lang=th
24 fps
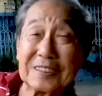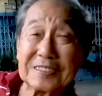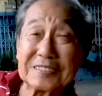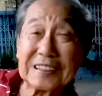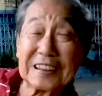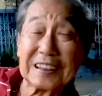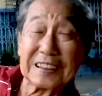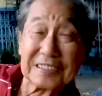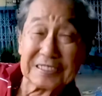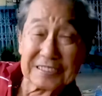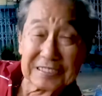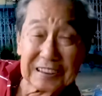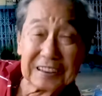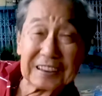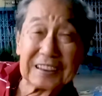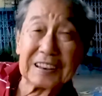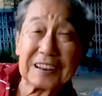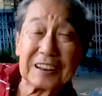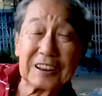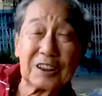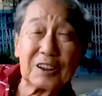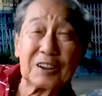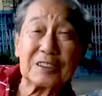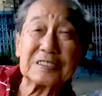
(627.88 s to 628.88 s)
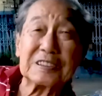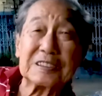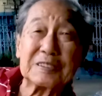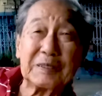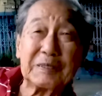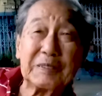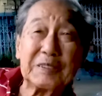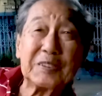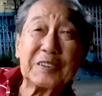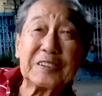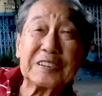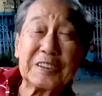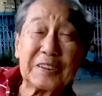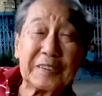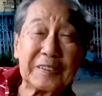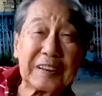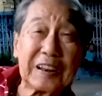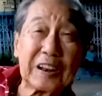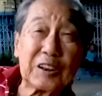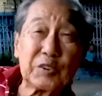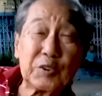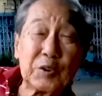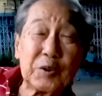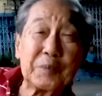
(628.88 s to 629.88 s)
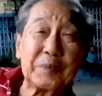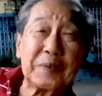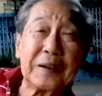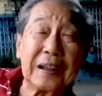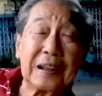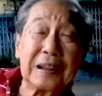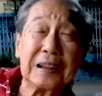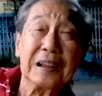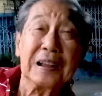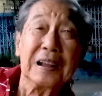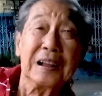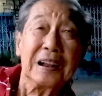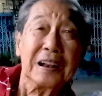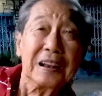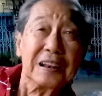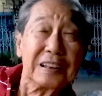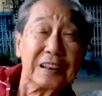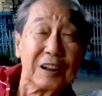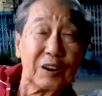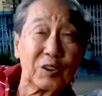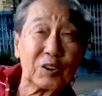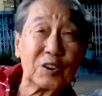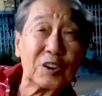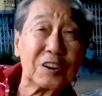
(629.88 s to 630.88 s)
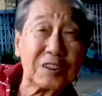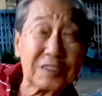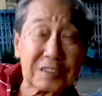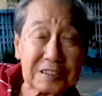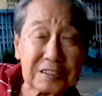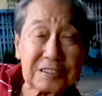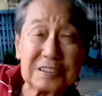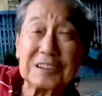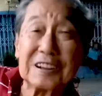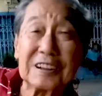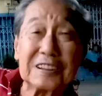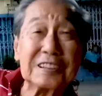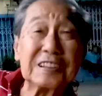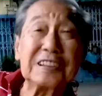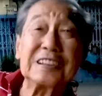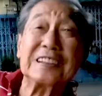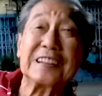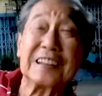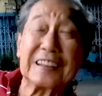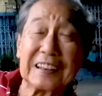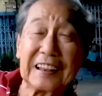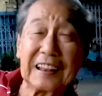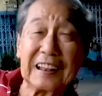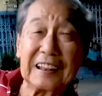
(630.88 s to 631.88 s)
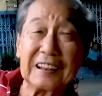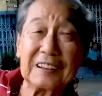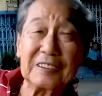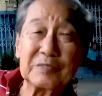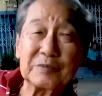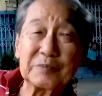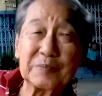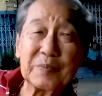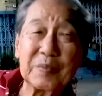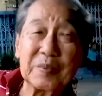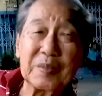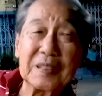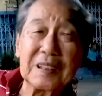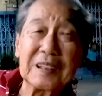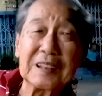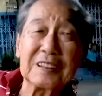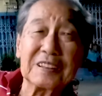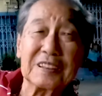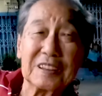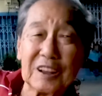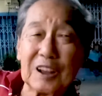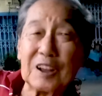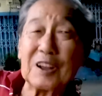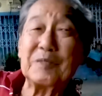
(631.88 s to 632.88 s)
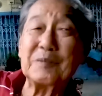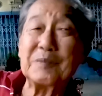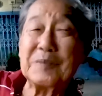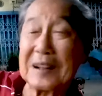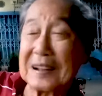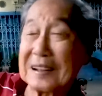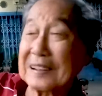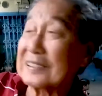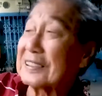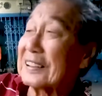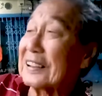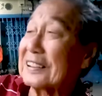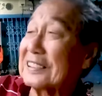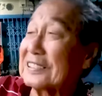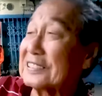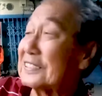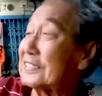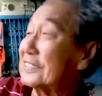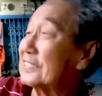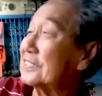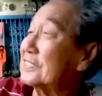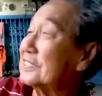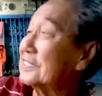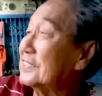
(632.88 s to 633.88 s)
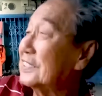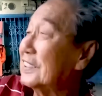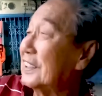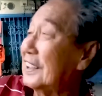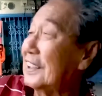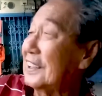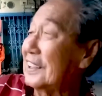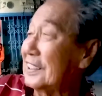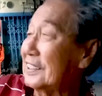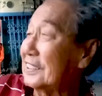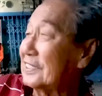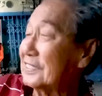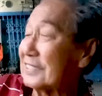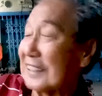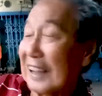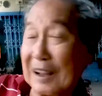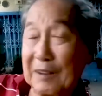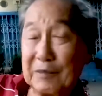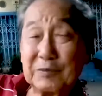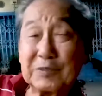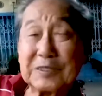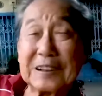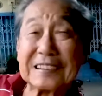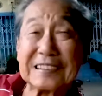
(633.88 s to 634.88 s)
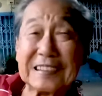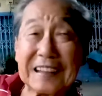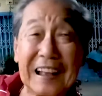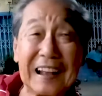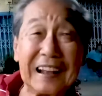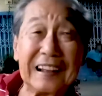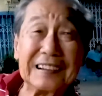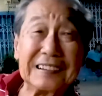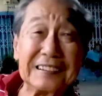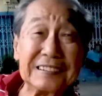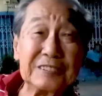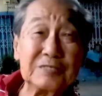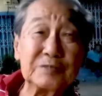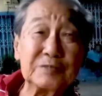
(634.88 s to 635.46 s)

่วนซิ่งซิ่งนี่เราจงทั่วเทวดาทั่วไป เราก็เชิญที่นั่นแหละครับ แล้วก็มาตั้งสามกระถาง